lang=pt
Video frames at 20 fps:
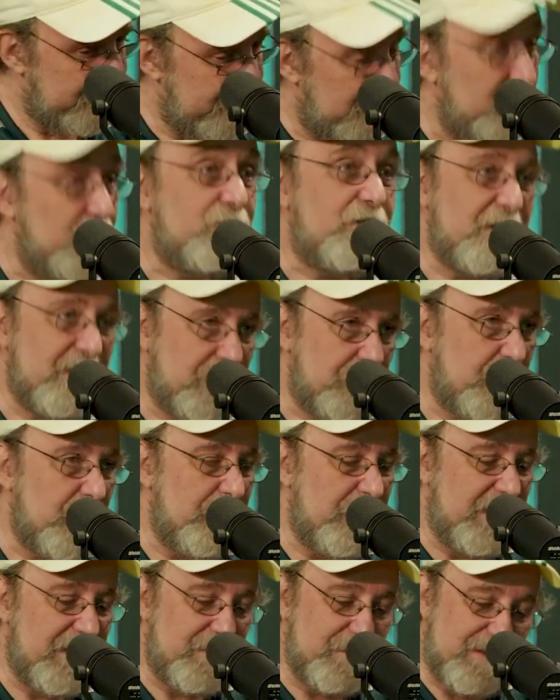Não tinha do
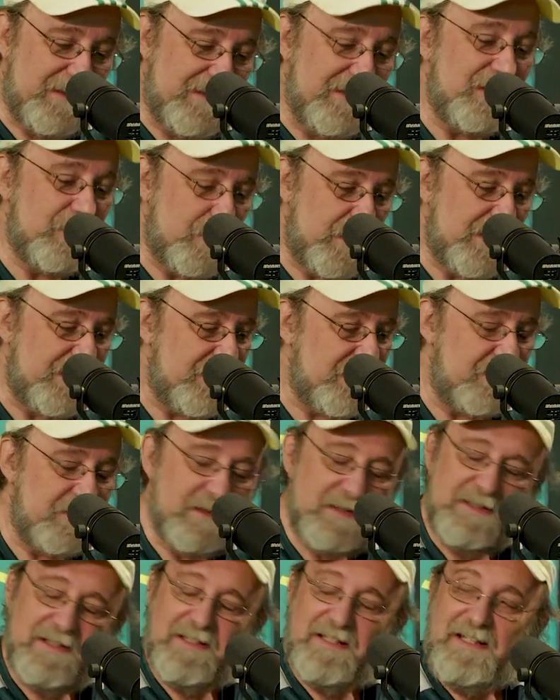Palmeiras, mas tinha do Brasil.
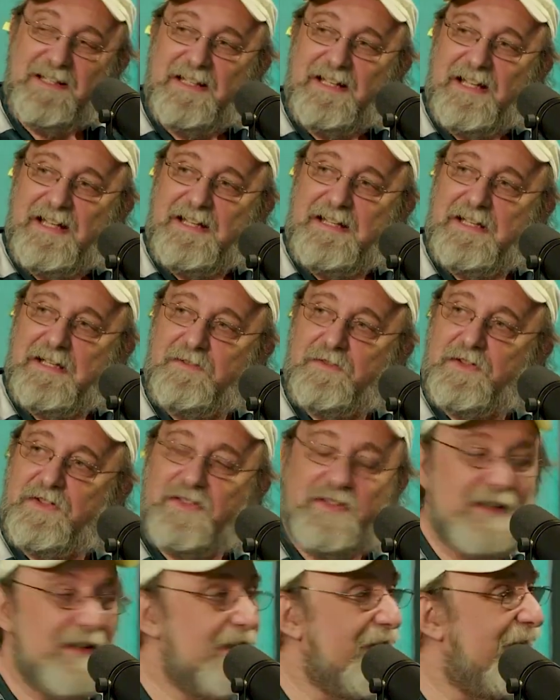E foi aí, o
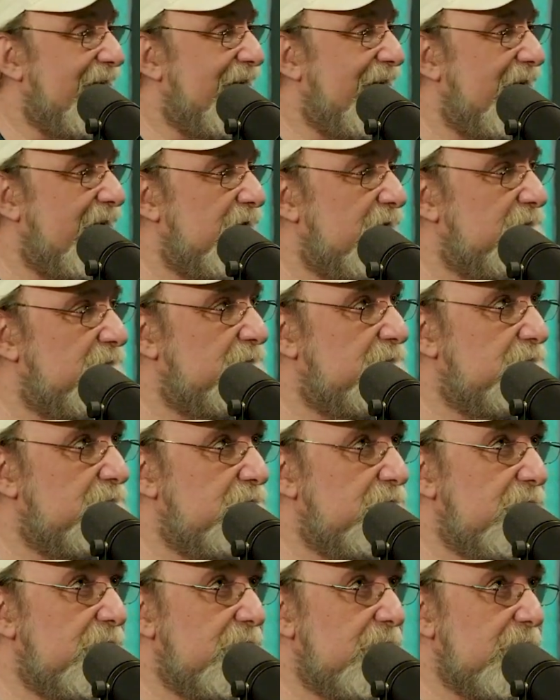primeiro brasileiro.
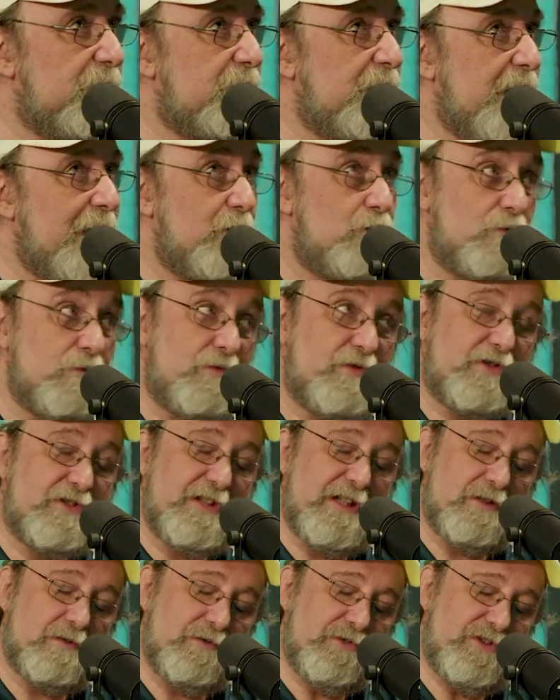Eu não
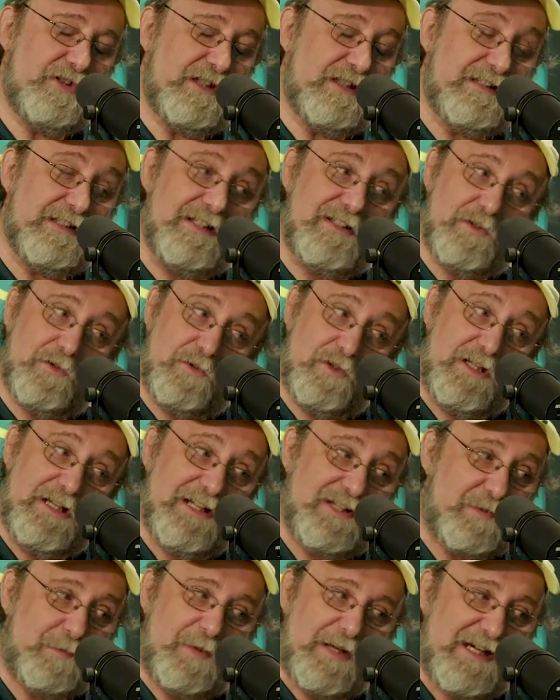sei com certeza. Eu olhei
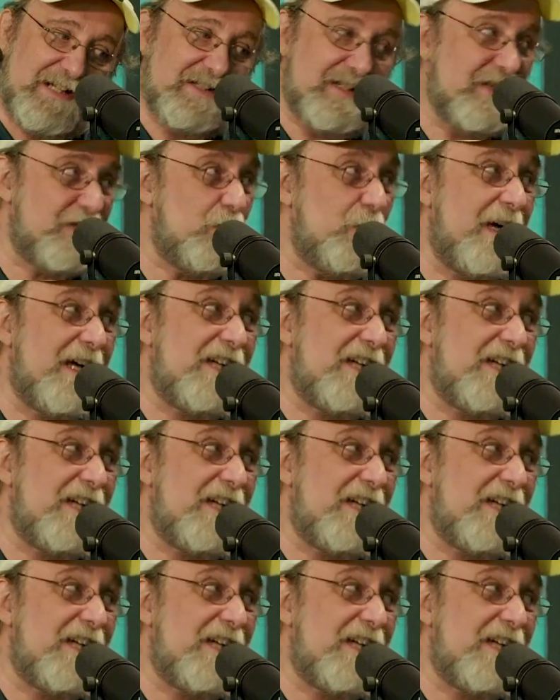as páginas, não